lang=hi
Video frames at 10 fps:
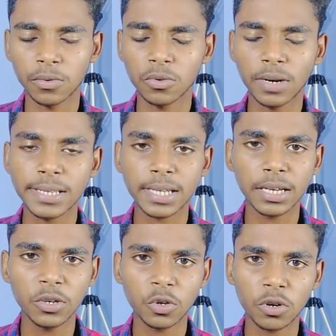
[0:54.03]
सो गज
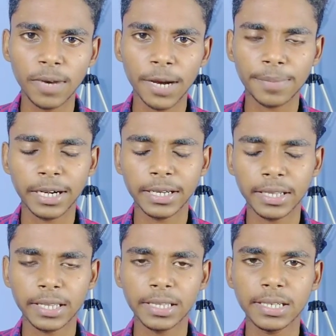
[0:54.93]
कल यूट्यूब ने अपडेट
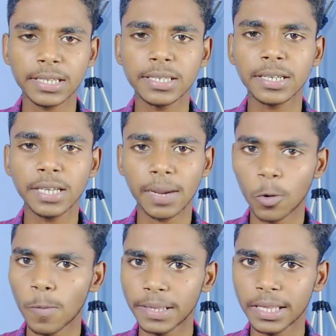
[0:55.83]
दिया था जैसे कि
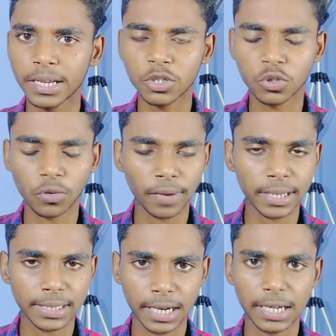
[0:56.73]
आपको पता है कि
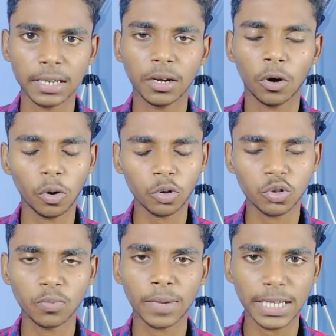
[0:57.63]
सुपर चैट और
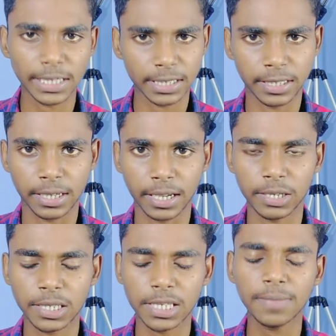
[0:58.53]
सुपर
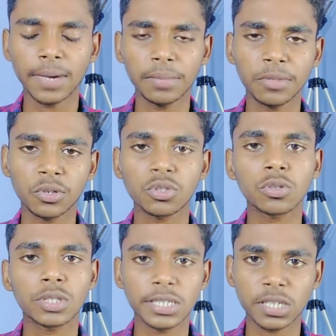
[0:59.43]
स्टिकर इसके बाद में
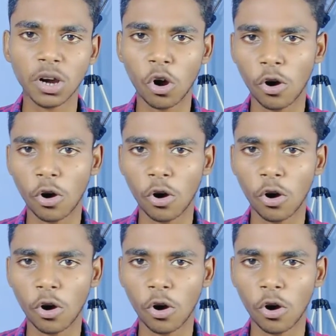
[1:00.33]
दोस्तों तीसरा